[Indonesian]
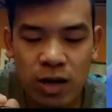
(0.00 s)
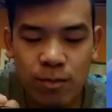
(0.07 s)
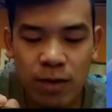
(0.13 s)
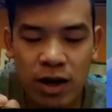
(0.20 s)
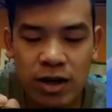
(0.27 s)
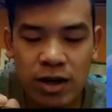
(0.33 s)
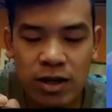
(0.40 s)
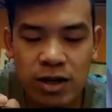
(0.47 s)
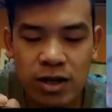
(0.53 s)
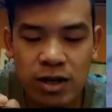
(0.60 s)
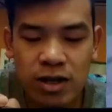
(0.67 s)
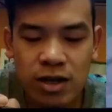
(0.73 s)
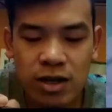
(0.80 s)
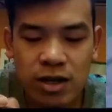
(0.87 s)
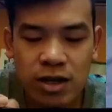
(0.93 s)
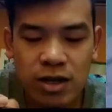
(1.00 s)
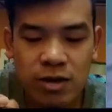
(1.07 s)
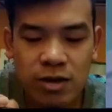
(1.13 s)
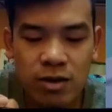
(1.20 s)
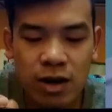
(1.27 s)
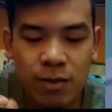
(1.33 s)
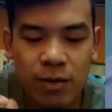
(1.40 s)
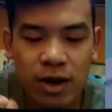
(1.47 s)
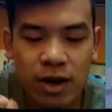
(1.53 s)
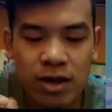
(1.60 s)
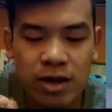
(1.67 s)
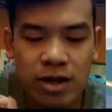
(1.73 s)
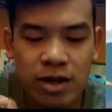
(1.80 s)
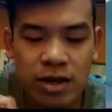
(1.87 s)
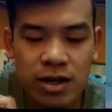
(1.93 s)
ngapain lu
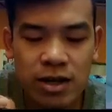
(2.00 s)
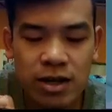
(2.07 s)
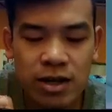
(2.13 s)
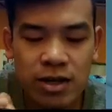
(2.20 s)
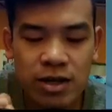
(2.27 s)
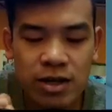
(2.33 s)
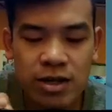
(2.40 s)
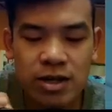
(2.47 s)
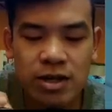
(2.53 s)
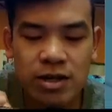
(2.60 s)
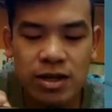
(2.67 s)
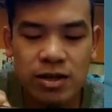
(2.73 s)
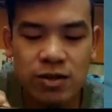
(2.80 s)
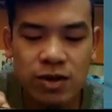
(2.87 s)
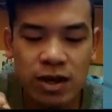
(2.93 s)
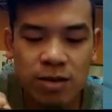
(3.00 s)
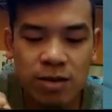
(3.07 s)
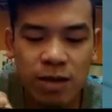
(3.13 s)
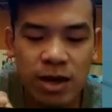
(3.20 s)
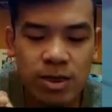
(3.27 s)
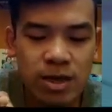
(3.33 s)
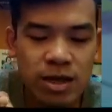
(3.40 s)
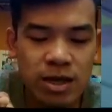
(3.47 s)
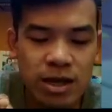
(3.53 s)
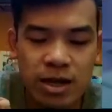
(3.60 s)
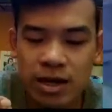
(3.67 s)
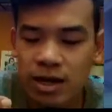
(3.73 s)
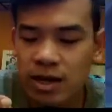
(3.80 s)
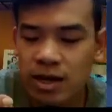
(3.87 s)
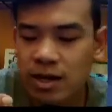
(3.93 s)
ngapain ide lo kan mati
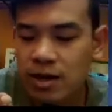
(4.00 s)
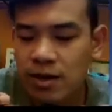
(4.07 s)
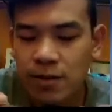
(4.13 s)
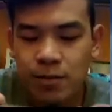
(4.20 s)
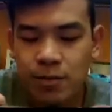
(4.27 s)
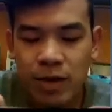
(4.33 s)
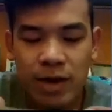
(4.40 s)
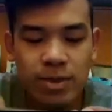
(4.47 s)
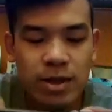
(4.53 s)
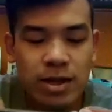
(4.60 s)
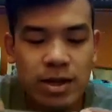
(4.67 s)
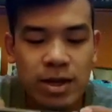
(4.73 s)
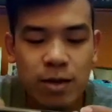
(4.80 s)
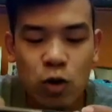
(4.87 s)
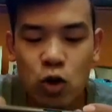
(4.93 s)
ya mati dia